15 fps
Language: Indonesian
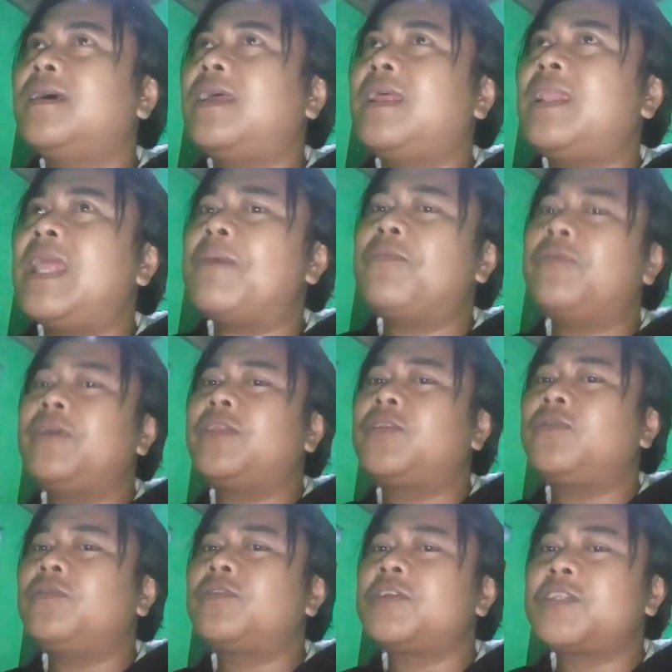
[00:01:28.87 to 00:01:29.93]
eh, lampu
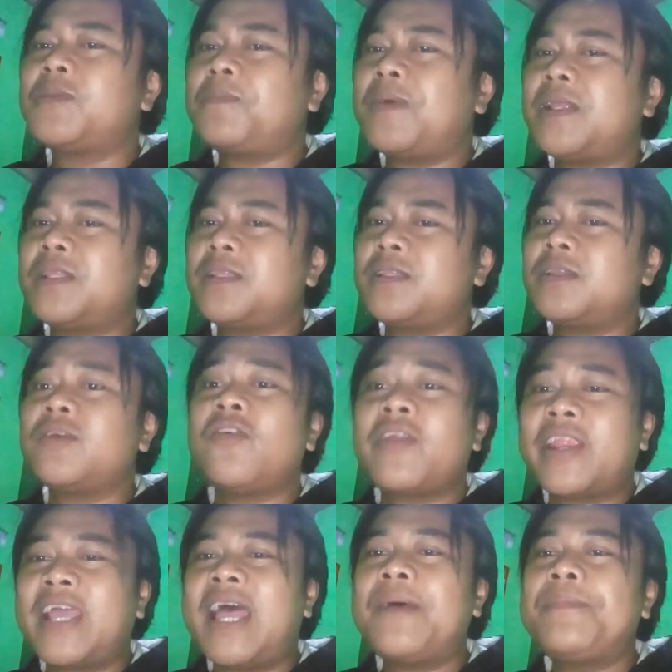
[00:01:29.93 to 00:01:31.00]
itu secepat
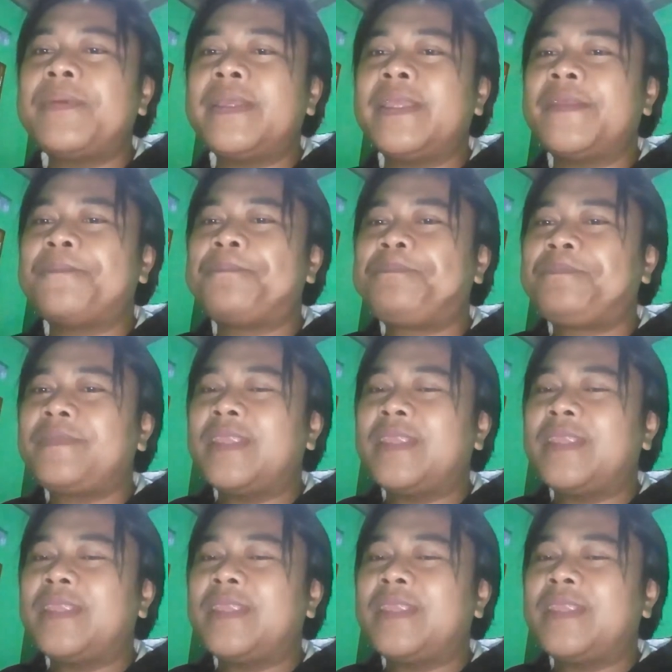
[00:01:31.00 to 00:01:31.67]
korek api